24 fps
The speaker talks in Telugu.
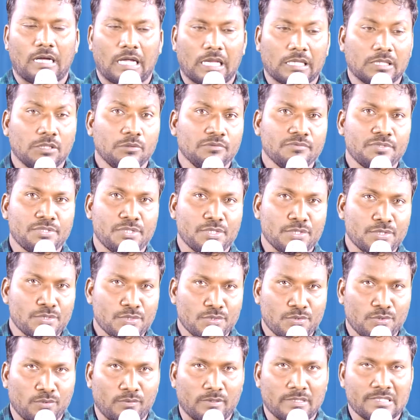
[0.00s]
అర్థం
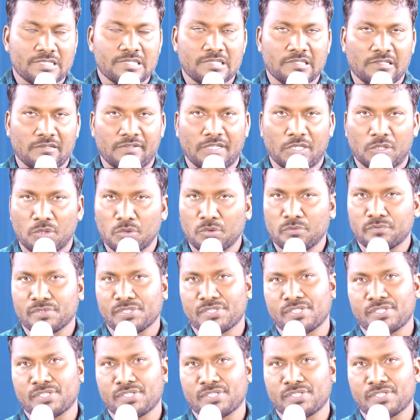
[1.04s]
చేసుకోవాల్సినవి ఎన్నో